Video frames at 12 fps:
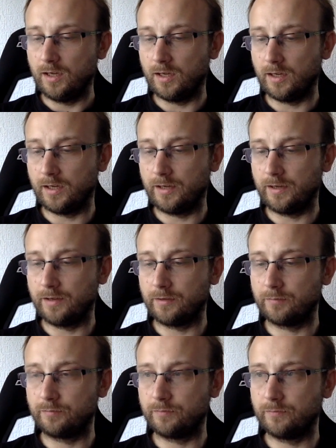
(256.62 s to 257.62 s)

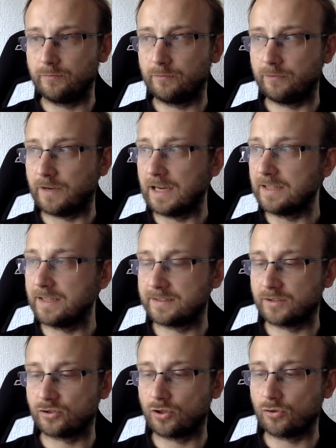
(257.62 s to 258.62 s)
E, fajne
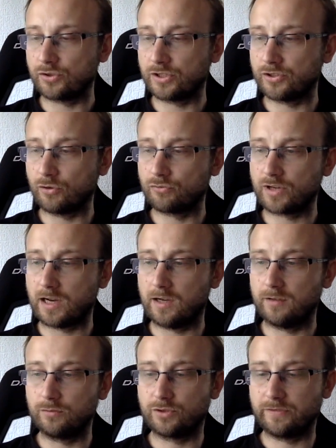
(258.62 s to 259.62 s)
jest też to, że
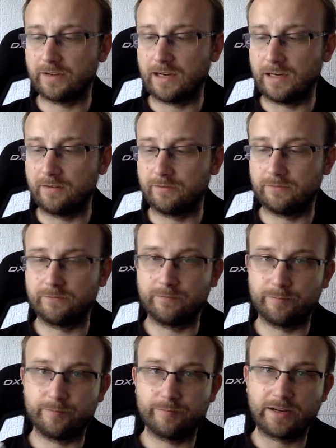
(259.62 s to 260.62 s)
książka używa
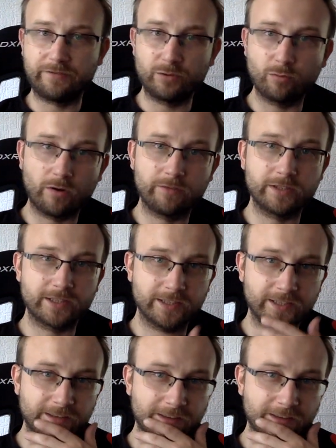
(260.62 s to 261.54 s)
prawidłowych,